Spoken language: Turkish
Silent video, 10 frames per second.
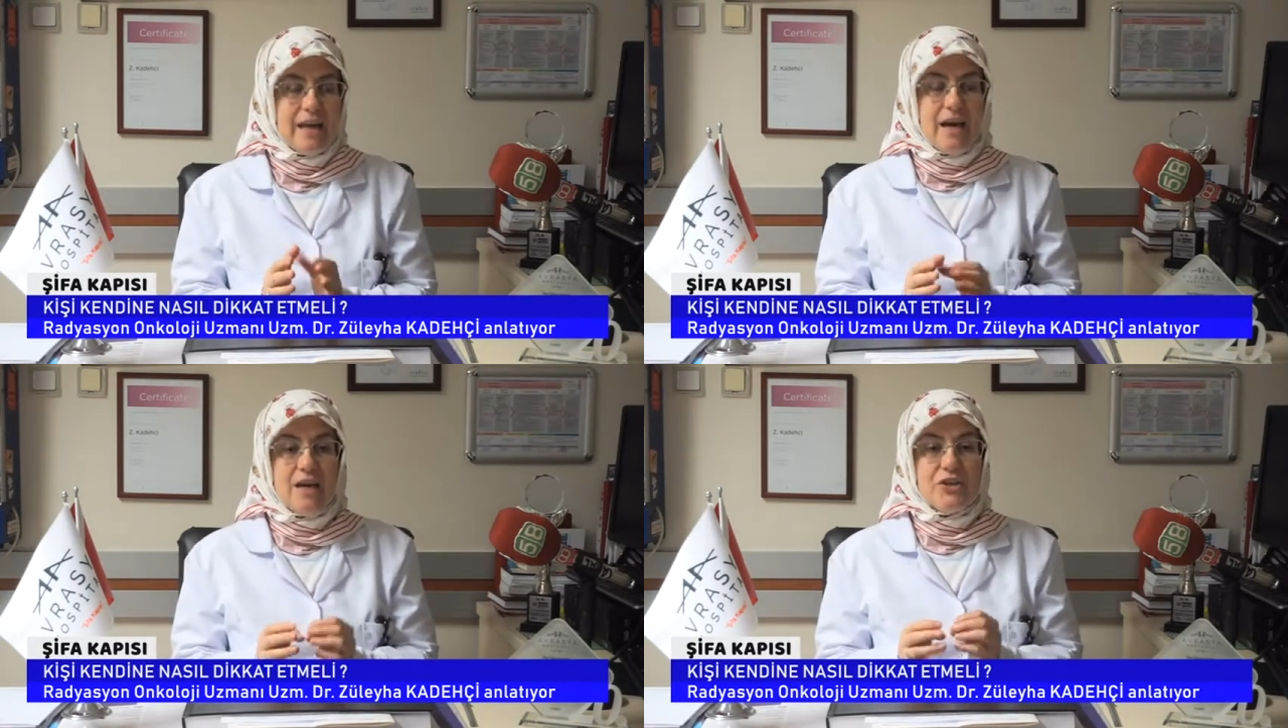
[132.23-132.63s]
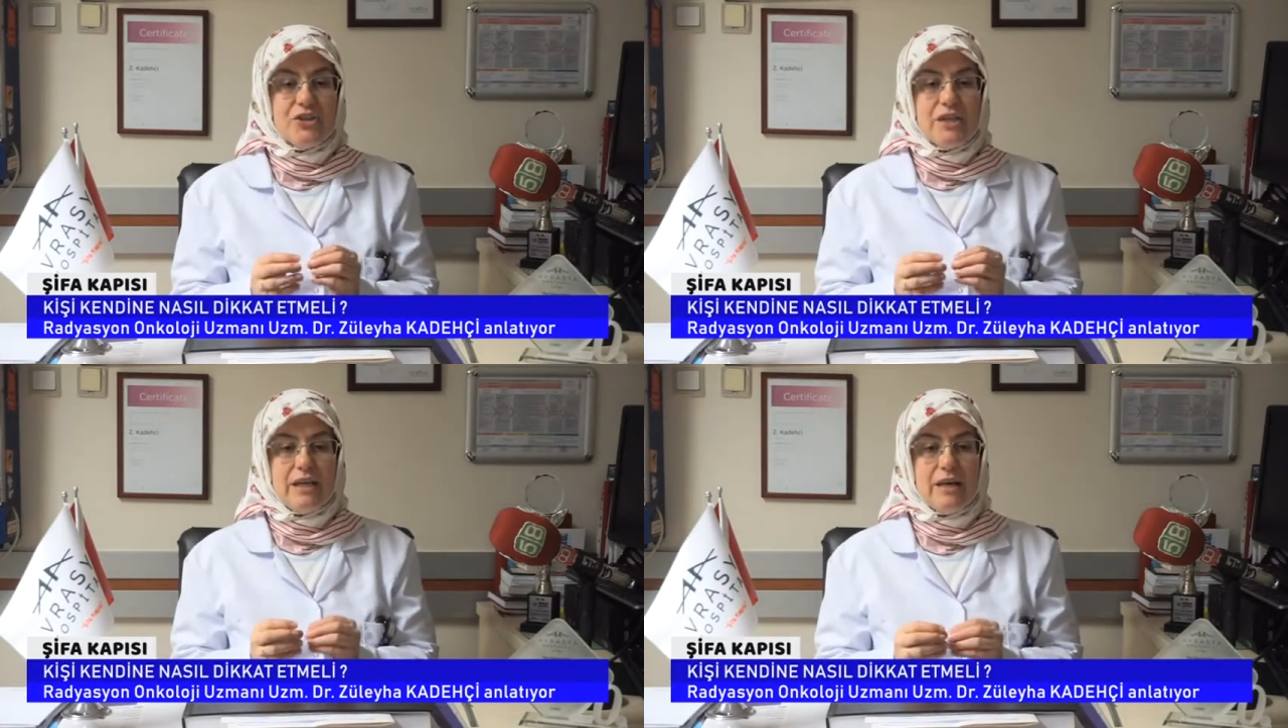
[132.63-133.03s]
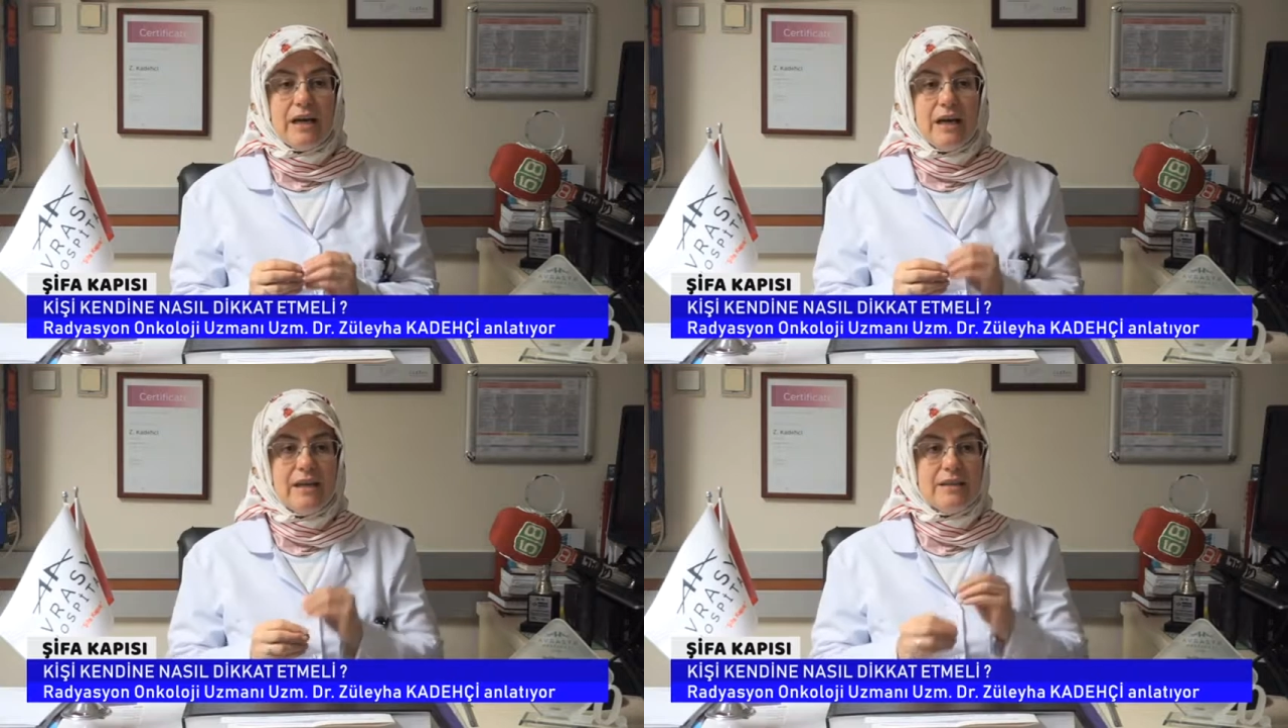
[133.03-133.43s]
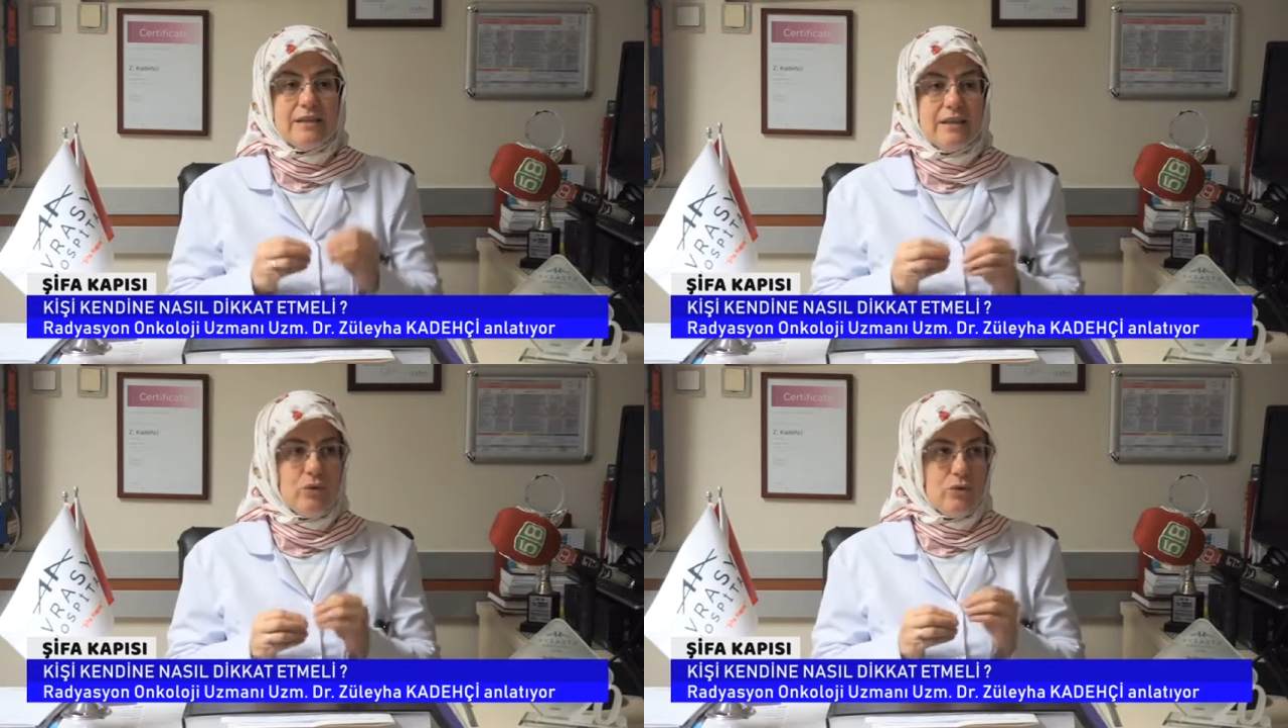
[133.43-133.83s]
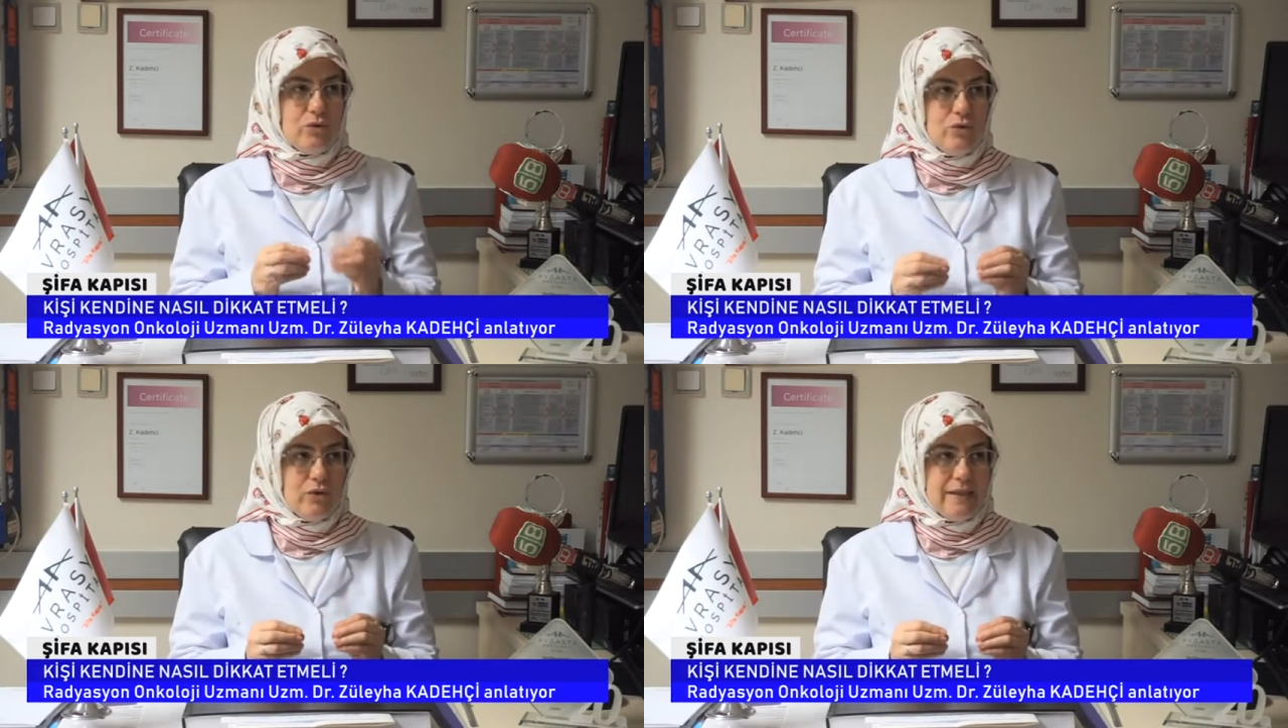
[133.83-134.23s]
Her şeyi anında olsun